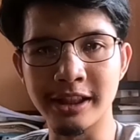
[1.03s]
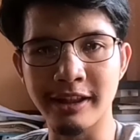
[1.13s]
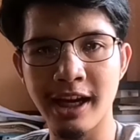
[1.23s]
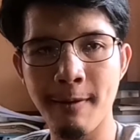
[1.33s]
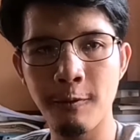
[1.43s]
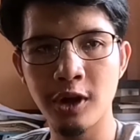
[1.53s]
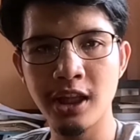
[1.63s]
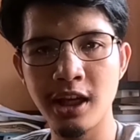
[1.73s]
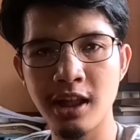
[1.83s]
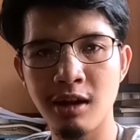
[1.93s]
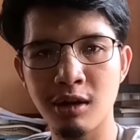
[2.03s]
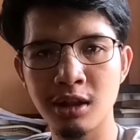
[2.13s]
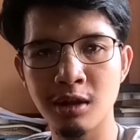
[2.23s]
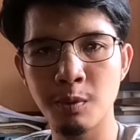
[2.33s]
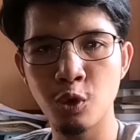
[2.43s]
สวัสดีครับ วันนี้เรา
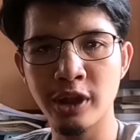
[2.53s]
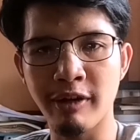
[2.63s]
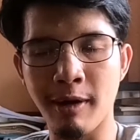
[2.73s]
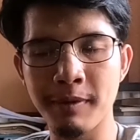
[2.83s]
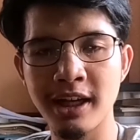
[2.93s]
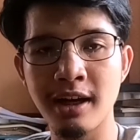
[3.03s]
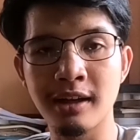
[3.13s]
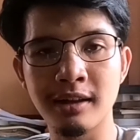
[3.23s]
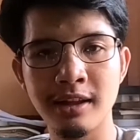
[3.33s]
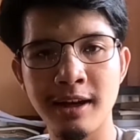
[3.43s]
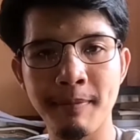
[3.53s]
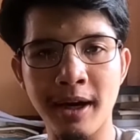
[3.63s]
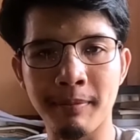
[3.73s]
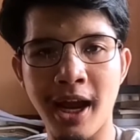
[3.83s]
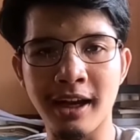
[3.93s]
ก็จะพูดเกี่ยวกับเรื่องเรื่องแป
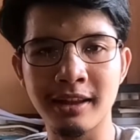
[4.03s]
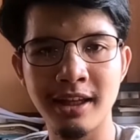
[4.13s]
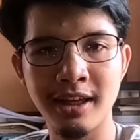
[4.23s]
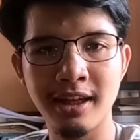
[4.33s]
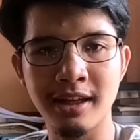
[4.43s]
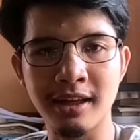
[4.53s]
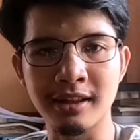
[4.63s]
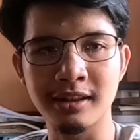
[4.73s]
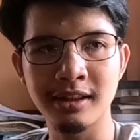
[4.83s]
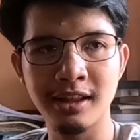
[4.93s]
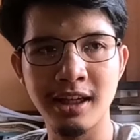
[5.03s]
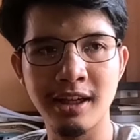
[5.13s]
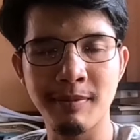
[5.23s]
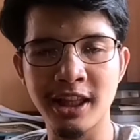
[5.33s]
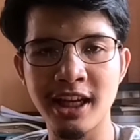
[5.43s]
ลก ๆ ที่เกิดขึ้นที่
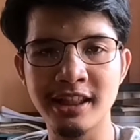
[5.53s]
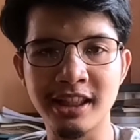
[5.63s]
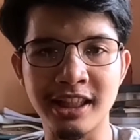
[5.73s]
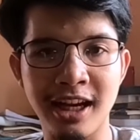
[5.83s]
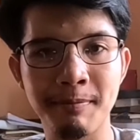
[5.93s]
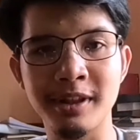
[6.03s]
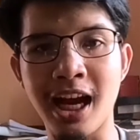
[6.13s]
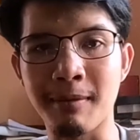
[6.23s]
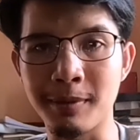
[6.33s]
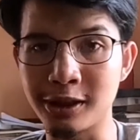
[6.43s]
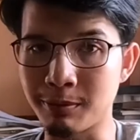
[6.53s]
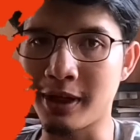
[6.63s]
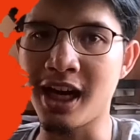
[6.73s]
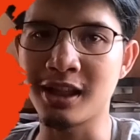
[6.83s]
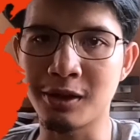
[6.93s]
ประเทศจีนนะครับจากประสบ
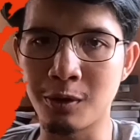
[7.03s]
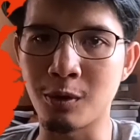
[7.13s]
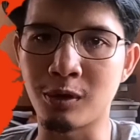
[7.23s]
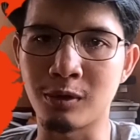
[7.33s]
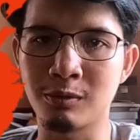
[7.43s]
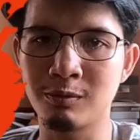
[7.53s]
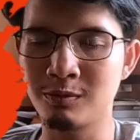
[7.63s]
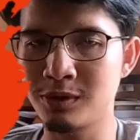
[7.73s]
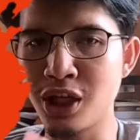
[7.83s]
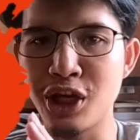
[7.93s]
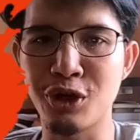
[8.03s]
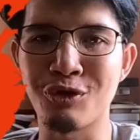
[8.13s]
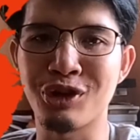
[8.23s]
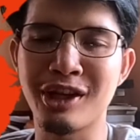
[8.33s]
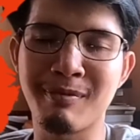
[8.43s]
การณ์ตรงที่อ
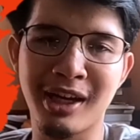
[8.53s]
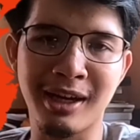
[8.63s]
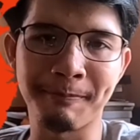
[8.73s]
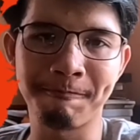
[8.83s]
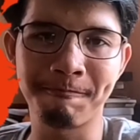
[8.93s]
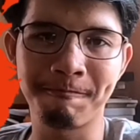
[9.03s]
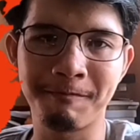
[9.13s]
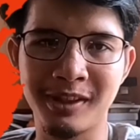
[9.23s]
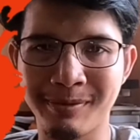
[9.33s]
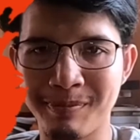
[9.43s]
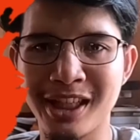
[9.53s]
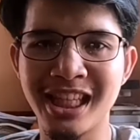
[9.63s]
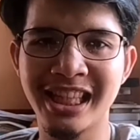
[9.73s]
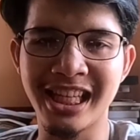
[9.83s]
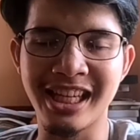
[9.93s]
ยู่จีนมากับ จะปี
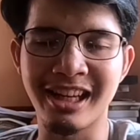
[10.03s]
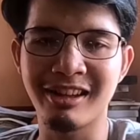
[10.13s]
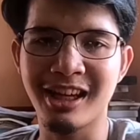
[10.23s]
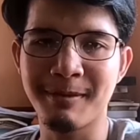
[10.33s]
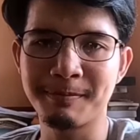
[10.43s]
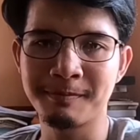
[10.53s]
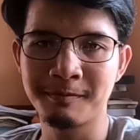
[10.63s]
ที่4แล้วนะครับ